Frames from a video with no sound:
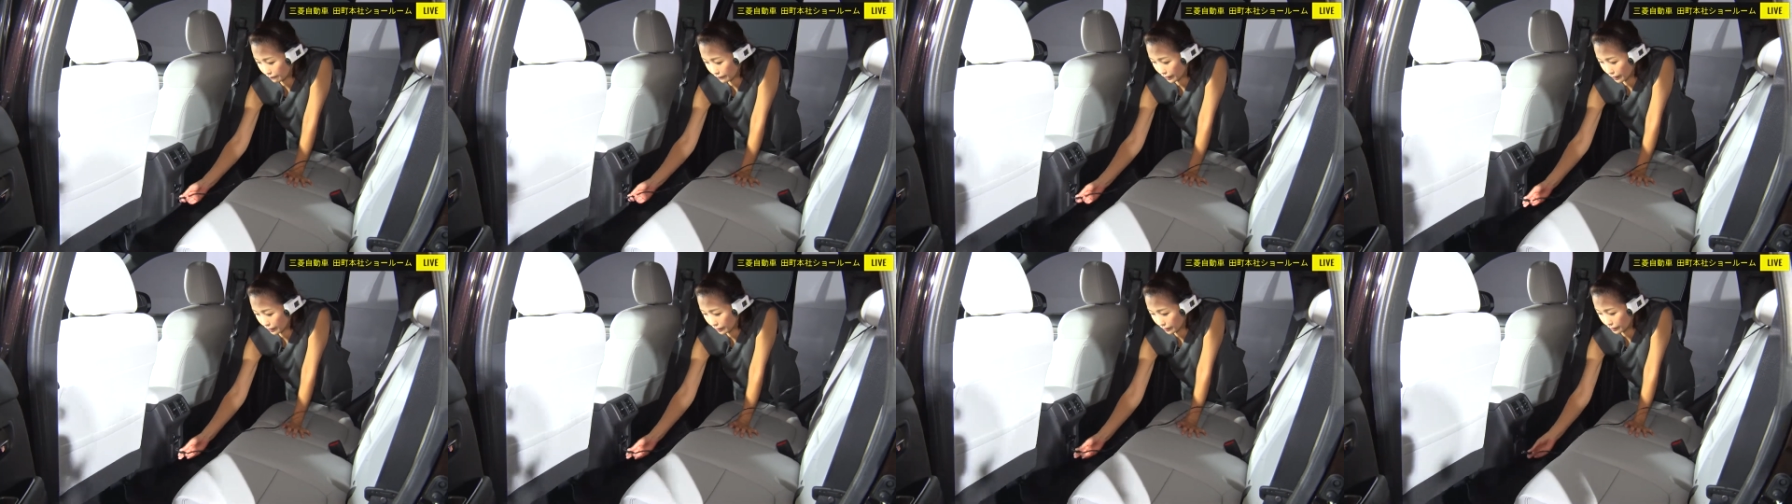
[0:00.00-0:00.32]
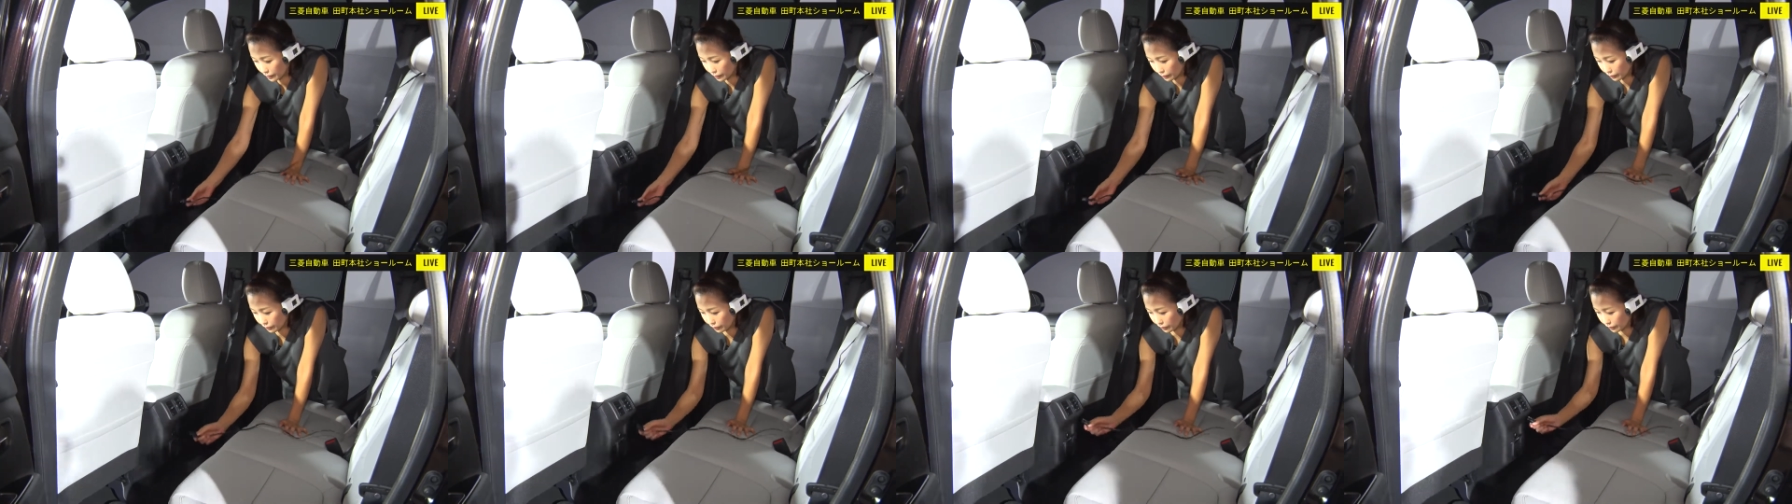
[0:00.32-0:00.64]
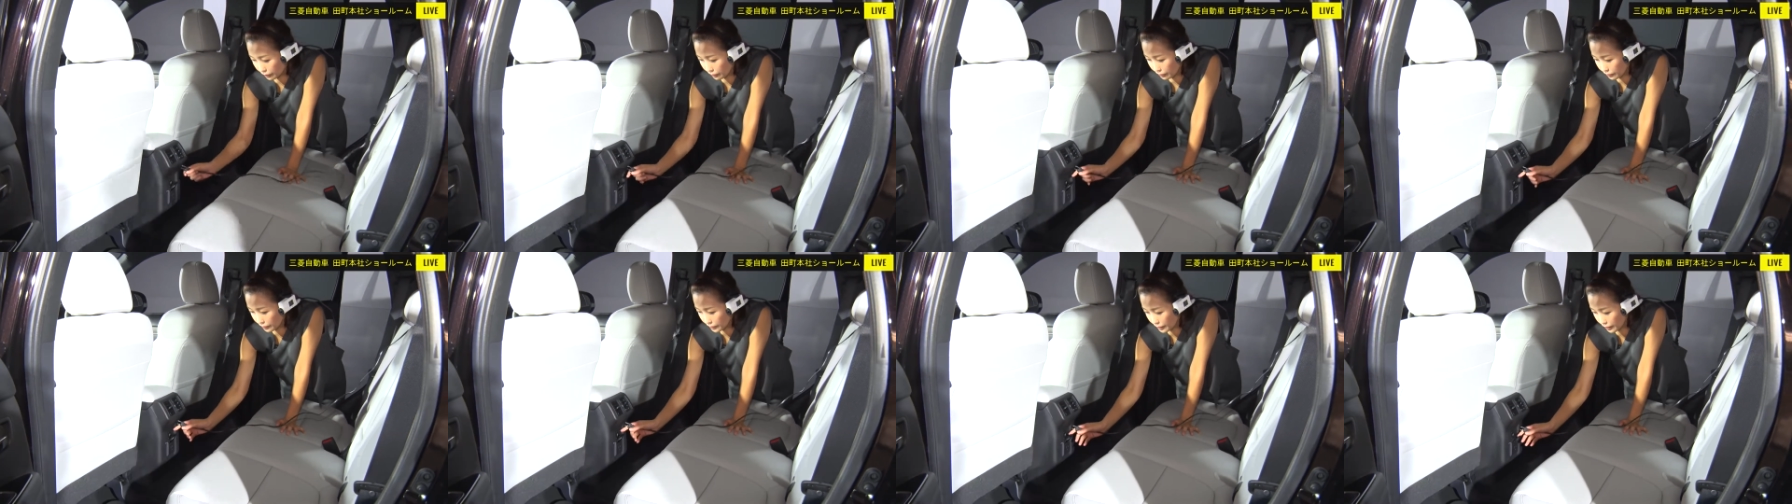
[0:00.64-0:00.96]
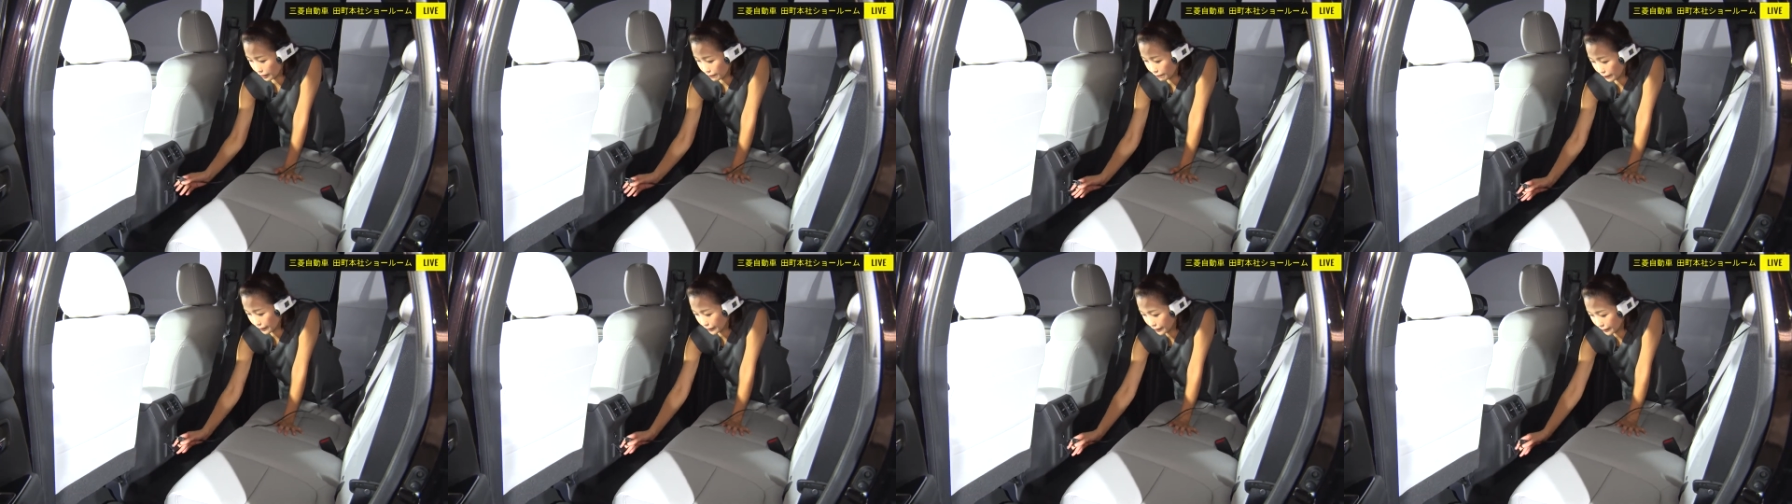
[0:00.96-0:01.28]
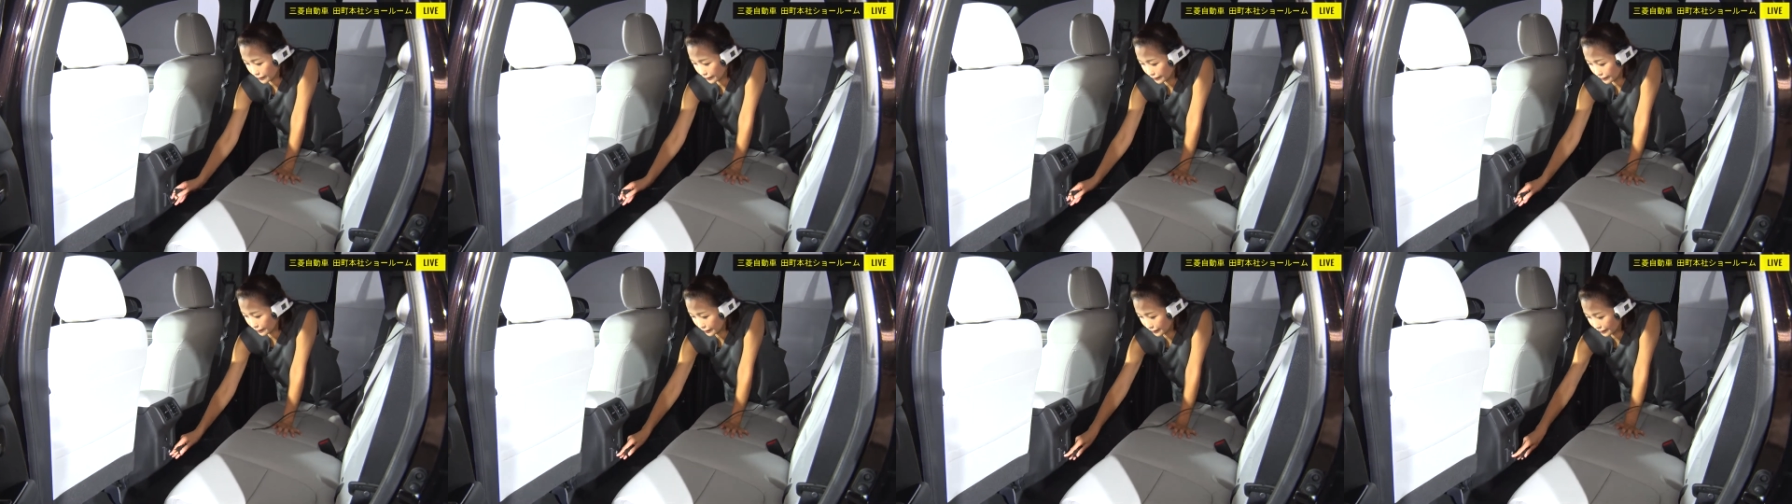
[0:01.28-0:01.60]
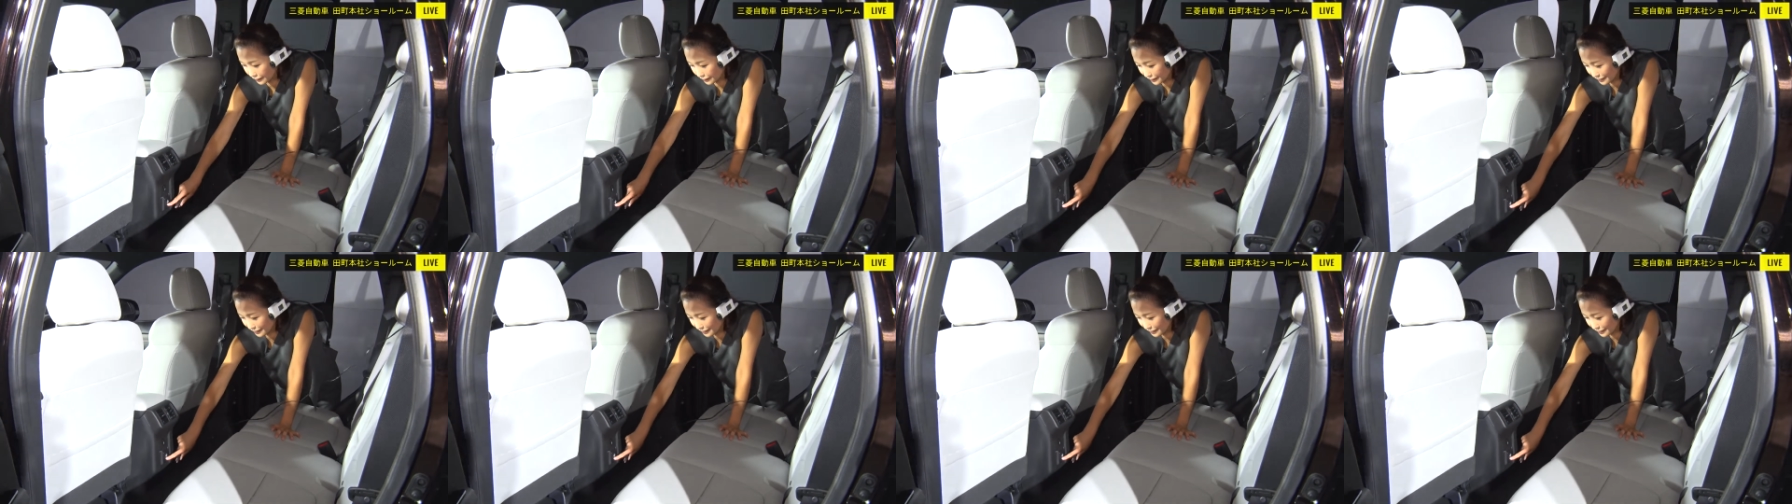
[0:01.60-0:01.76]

はちょっと取っちゃいます。